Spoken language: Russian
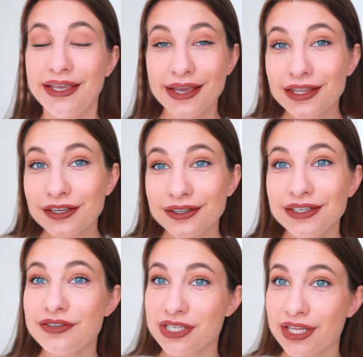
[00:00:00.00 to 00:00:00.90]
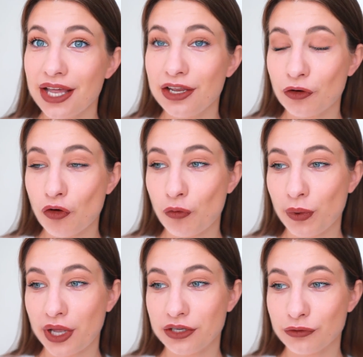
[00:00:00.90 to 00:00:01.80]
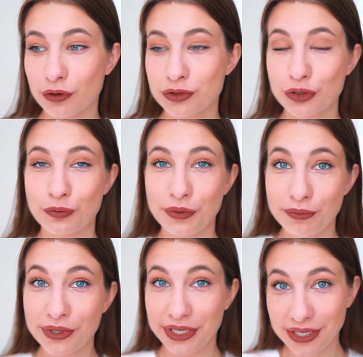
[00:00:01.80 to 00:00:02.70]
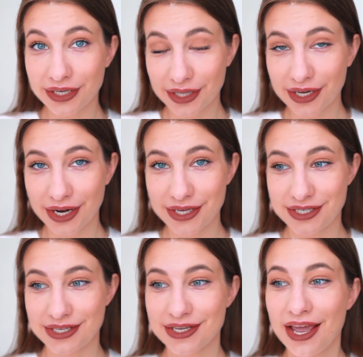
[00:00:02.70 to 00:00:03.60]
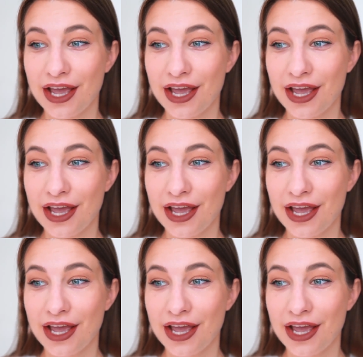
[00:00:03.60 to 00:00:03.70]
Это не всегда легко в плане в том, чтобы их накрасить,